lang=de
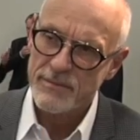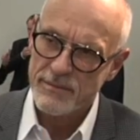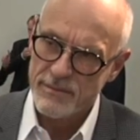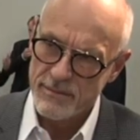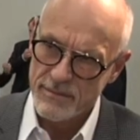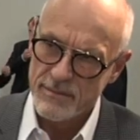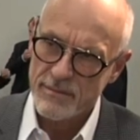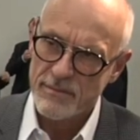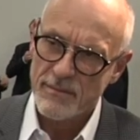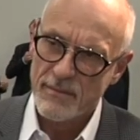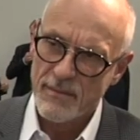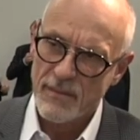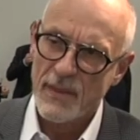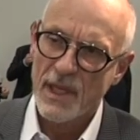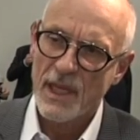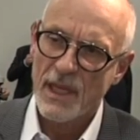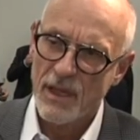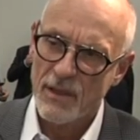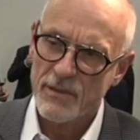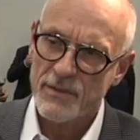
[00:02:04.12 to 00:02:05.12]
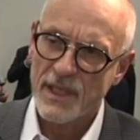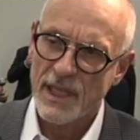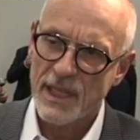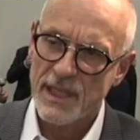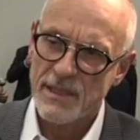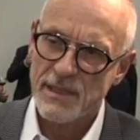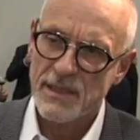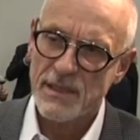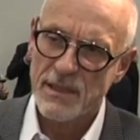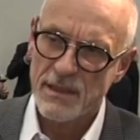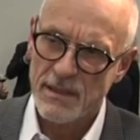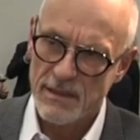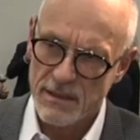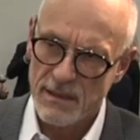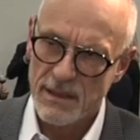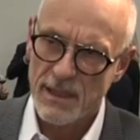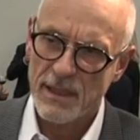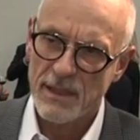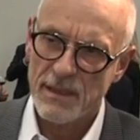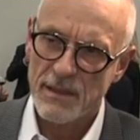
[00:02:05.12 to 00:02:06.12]
Da gibt es im Moment eine
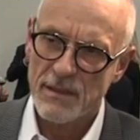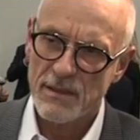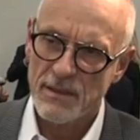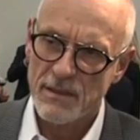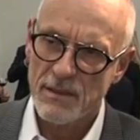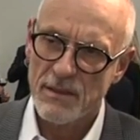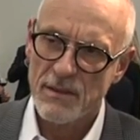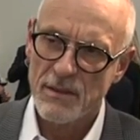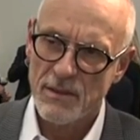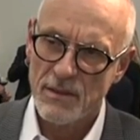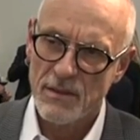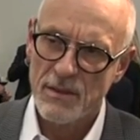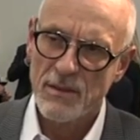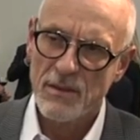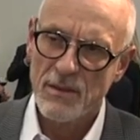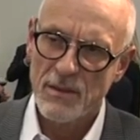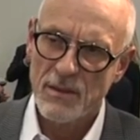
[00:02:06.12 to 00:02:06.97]
Vielfalt der